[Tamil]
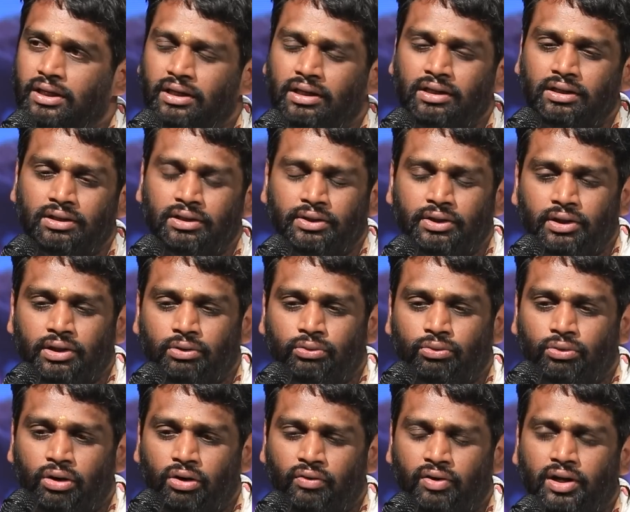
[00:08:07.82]
ஆனால்
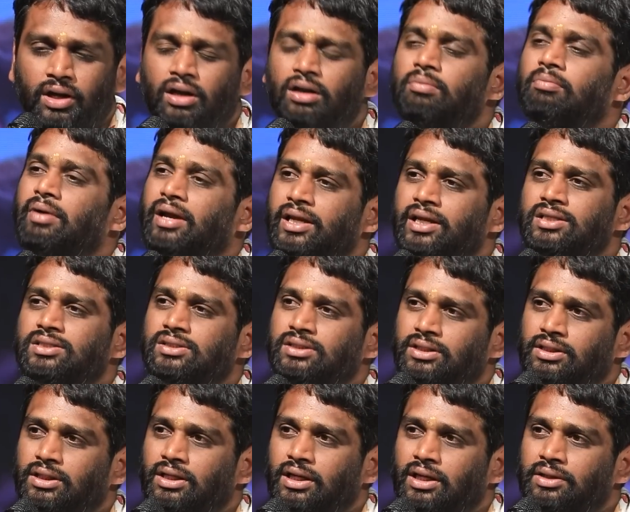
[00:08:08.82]
ஓவரால் மைனஸ்
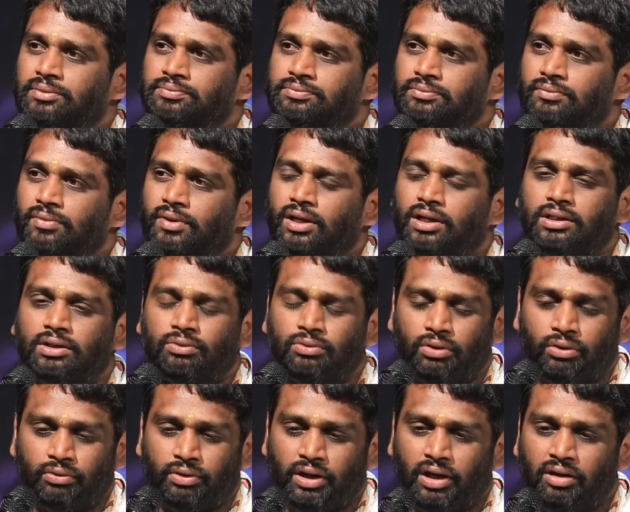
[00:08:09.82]
இருக்குல்ல அந்த
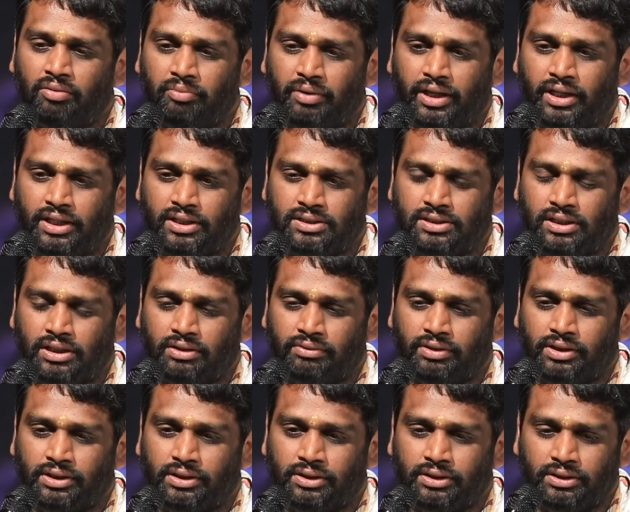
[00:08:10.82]
ஓவரால் மைனஸில்
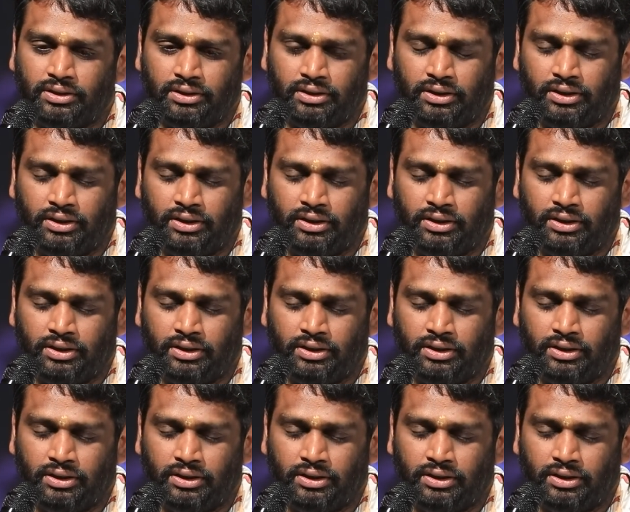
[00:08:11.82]
வந்து